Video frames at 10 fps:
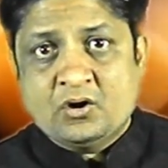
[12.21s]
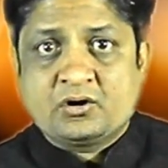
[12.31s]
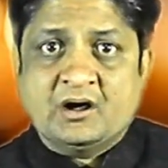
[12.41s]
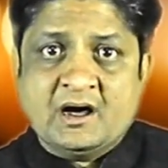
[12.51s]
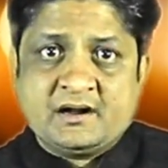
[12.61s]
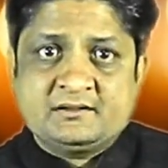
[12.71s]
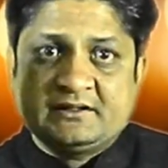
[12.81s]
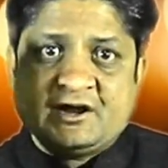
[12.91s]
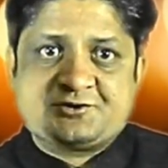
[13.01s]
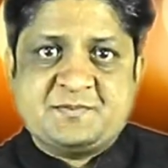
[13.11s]
और हर
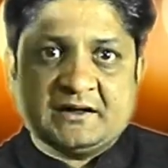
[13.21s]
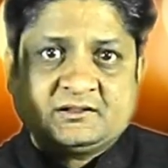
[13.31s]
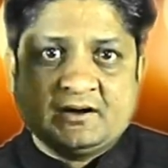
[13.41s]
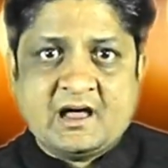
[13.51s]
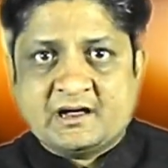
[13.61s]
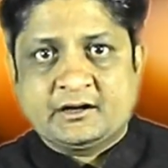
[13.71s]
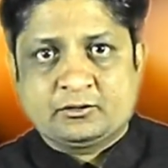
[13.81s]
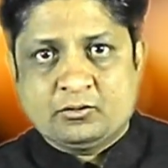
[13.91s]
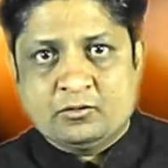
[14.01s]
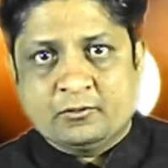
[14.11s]
देशभक्त
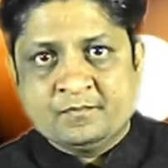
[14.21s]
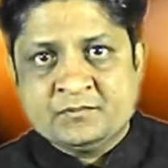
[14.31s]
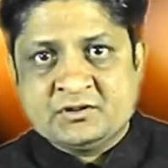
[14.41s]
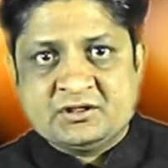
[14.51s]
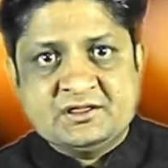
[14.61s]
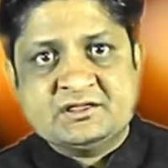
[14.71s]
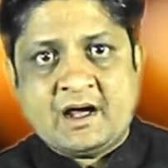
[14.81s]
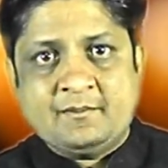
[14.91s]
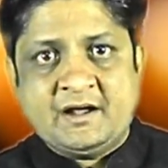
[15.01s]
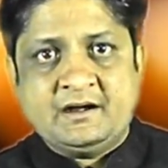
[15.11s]
नागरिक को
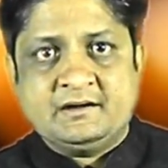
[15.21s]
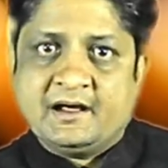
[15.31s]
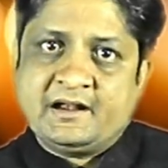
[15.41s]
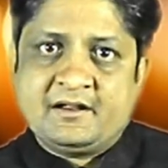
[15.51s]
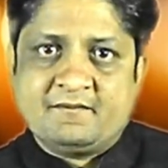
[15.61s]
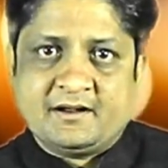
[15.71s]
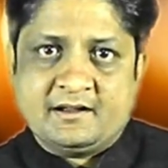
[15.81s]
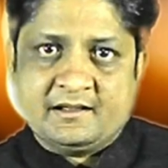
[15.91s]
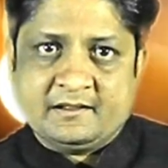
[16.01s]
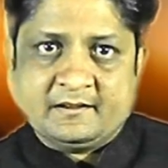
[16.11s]
चिंता में डालने
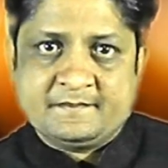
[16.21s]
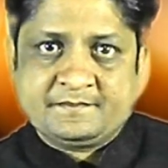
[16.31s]
वाला है